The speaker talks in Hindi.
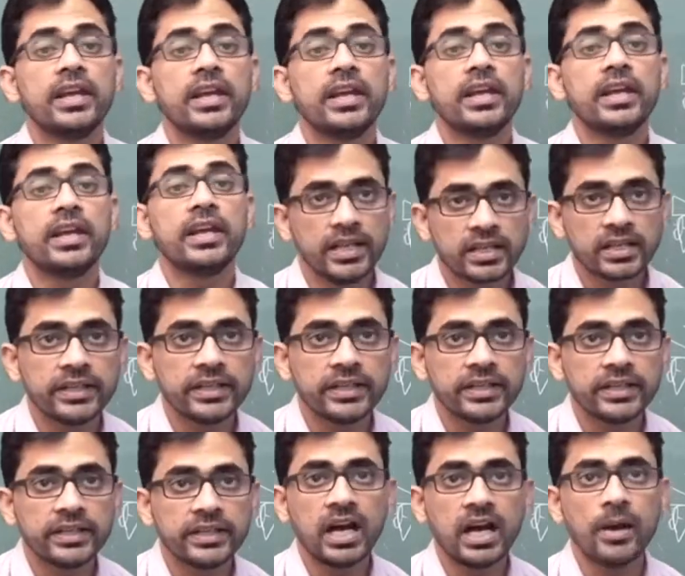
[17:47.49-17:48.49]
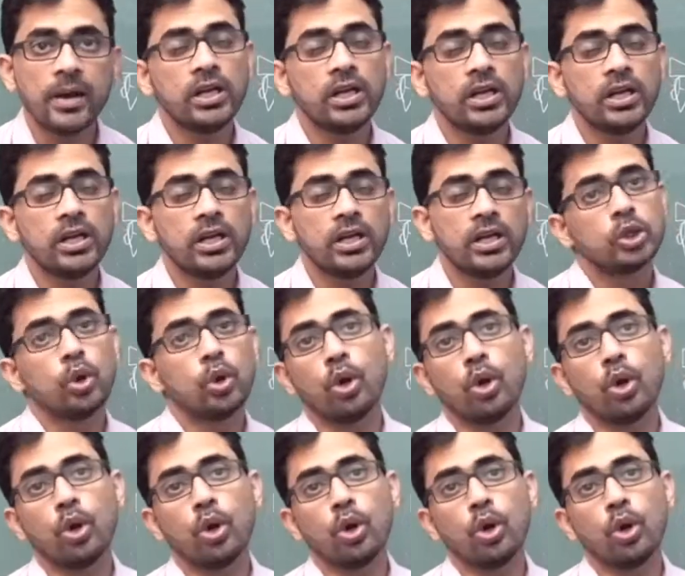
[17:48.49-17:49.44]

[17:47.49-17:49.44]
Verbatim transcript: एग लिंग करेगी कहाँ पे तो ऑन